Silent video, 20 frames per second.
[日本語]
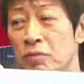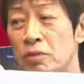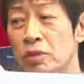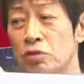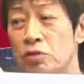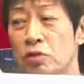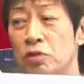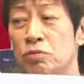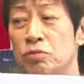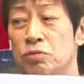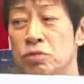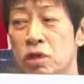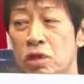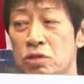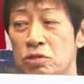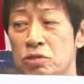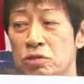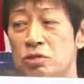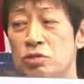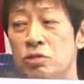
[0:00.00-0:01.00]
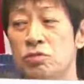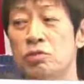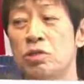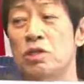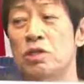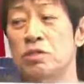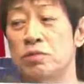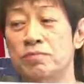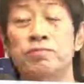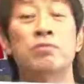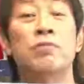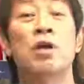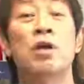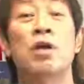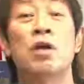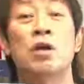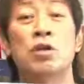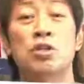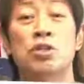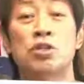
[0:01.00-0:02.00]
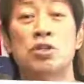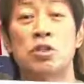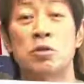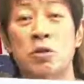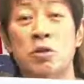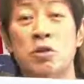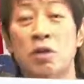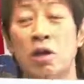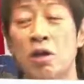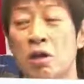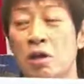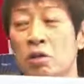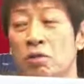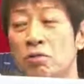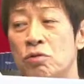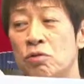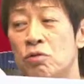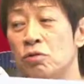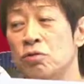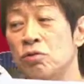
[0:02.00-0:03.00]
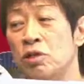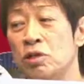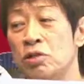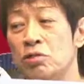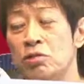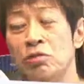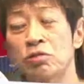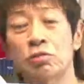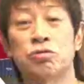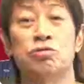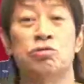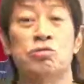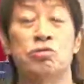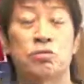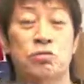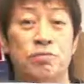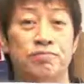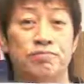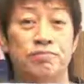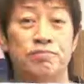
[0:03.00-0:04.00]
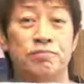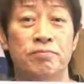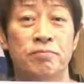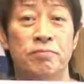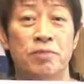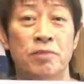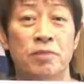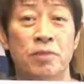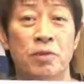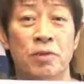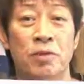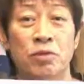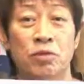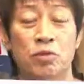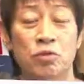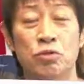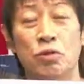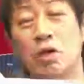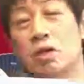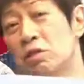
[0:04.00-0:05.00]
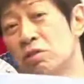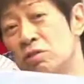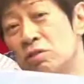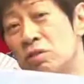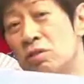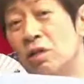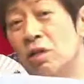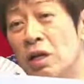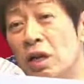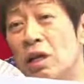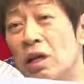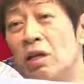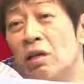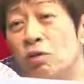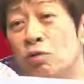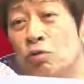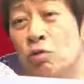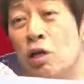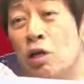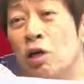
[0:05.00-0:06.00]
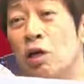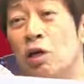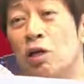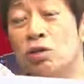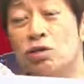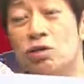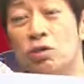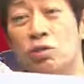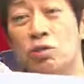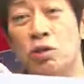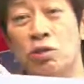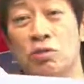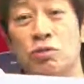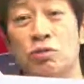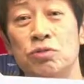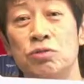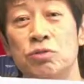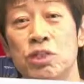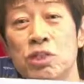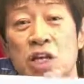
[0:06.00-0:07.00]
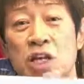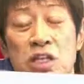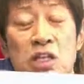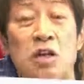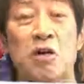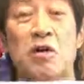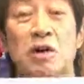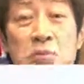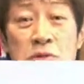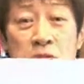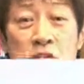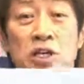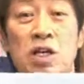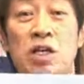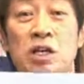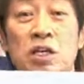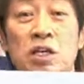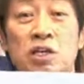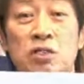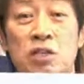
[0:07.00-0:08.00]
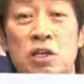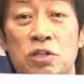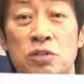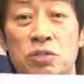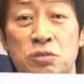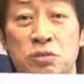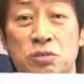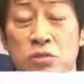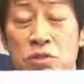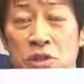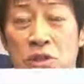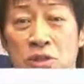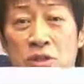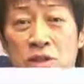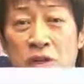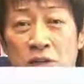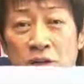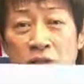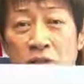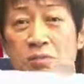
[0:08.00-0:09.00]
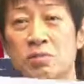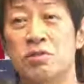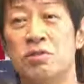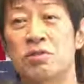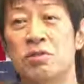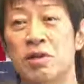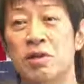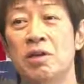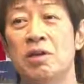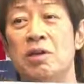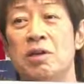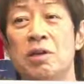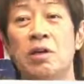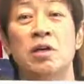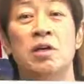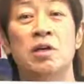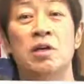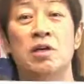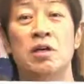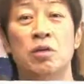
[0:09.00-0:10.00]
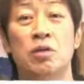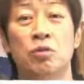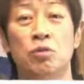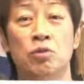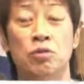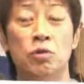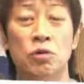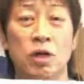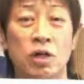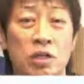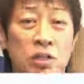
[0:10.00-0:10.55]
人に打たれず、人を打たず、すべて事なきを良しとする。事なきっていうのはね、事なかれ主義とかそういう逃げではありません。積極的な意味で、ことを荒